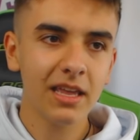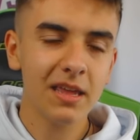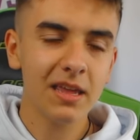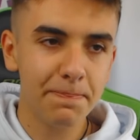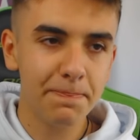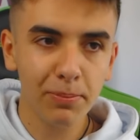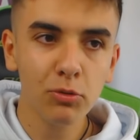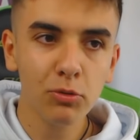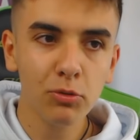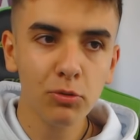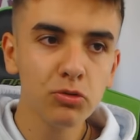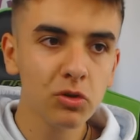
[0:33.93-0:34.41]
y
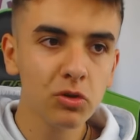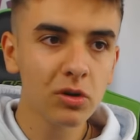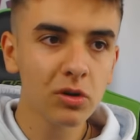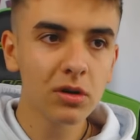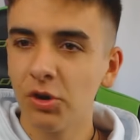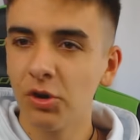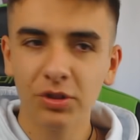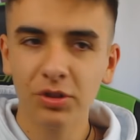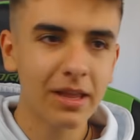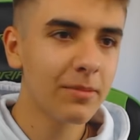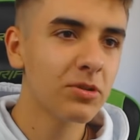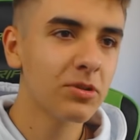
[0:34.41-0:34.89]
puto.
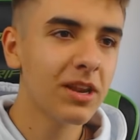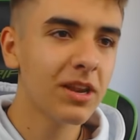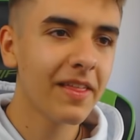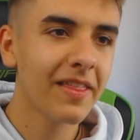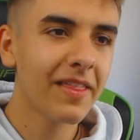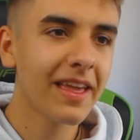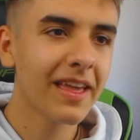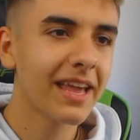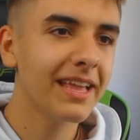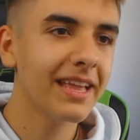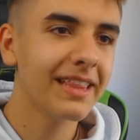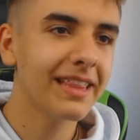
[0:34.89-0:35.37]
Si contamos
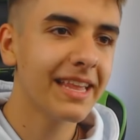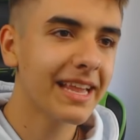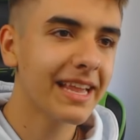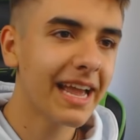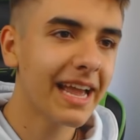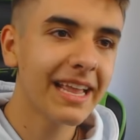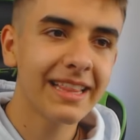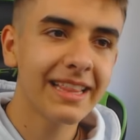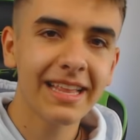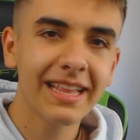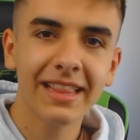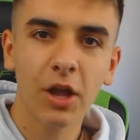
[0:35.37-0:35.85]
la de gente
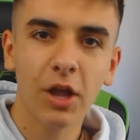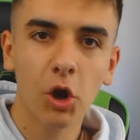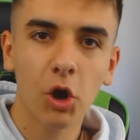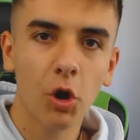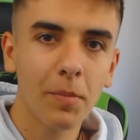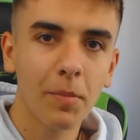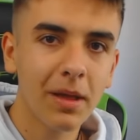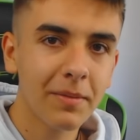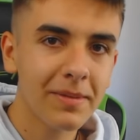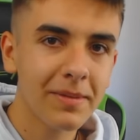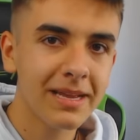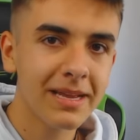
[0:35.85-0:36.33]
que ha intentado
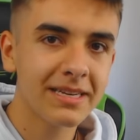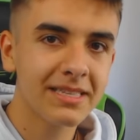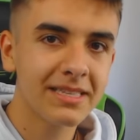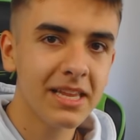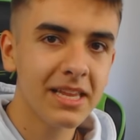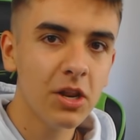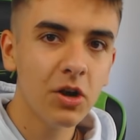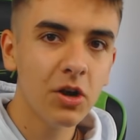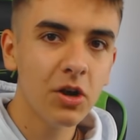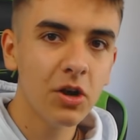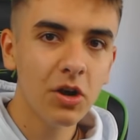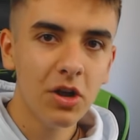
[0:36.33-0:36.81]
copiar mi
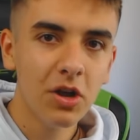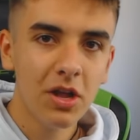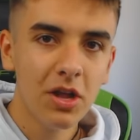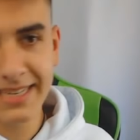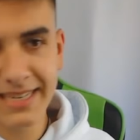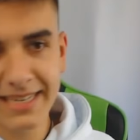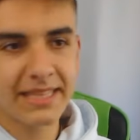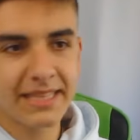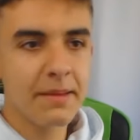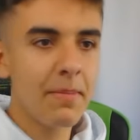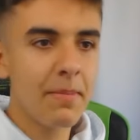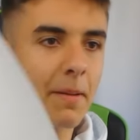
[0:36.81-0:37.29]
estilo, en
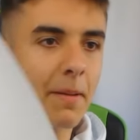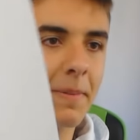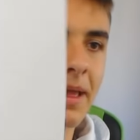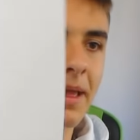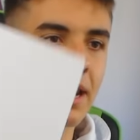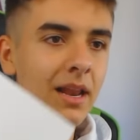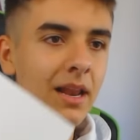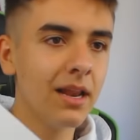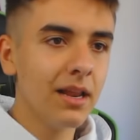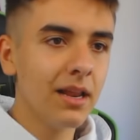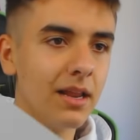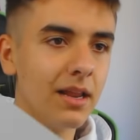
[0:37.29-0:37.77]
este
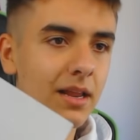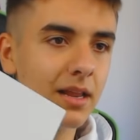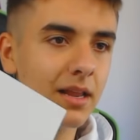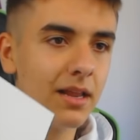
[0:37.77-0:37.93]
papel